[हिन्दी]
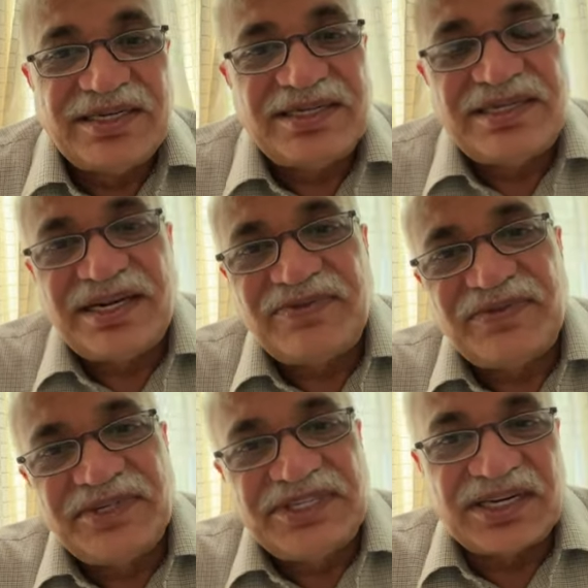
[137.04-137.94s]
सिर्फ
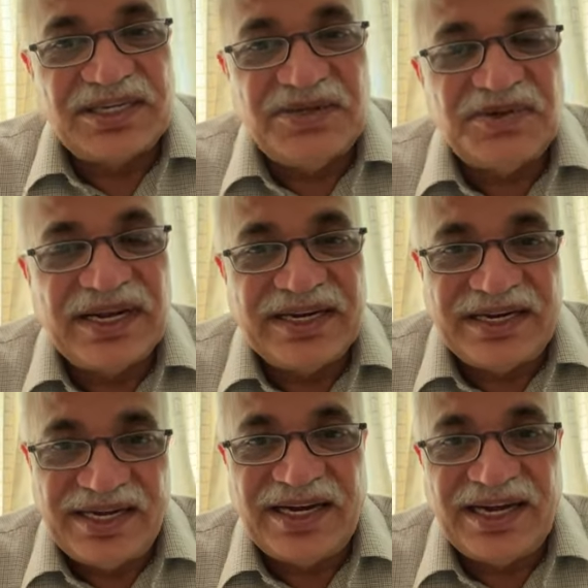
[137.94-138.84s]
उन शक्तियों का एक
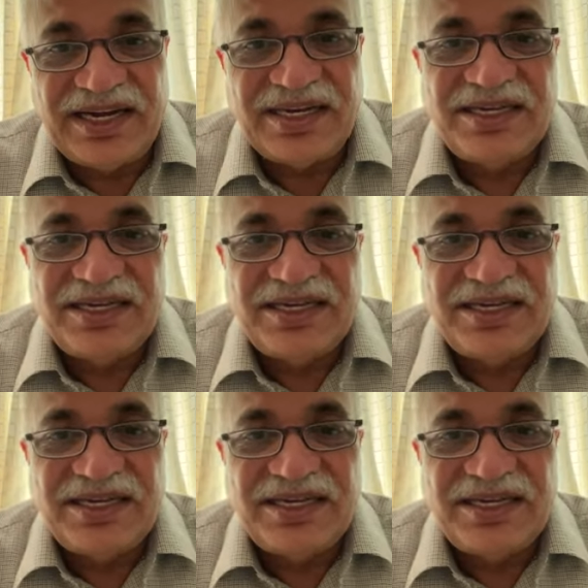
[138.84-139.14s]
खेल है